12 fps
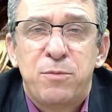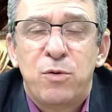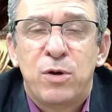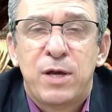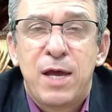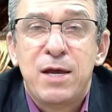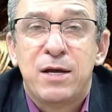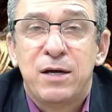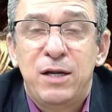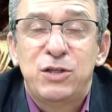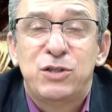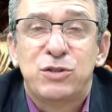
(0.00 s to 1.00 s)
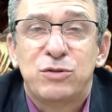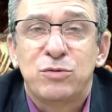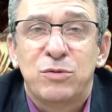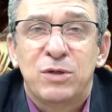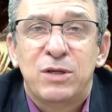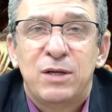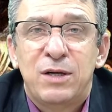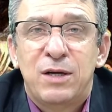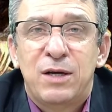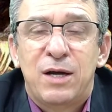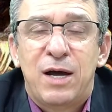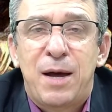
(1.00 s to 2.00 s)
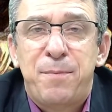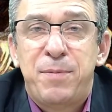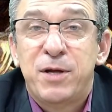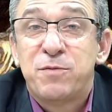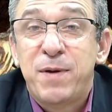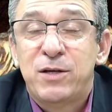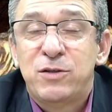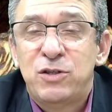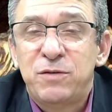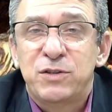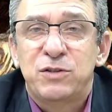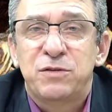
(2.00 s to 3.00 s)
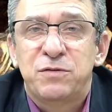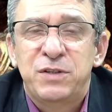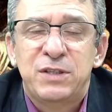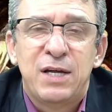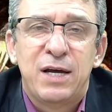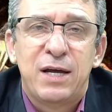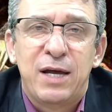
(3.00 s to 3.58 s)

porque em Cristo a perspectiva de vida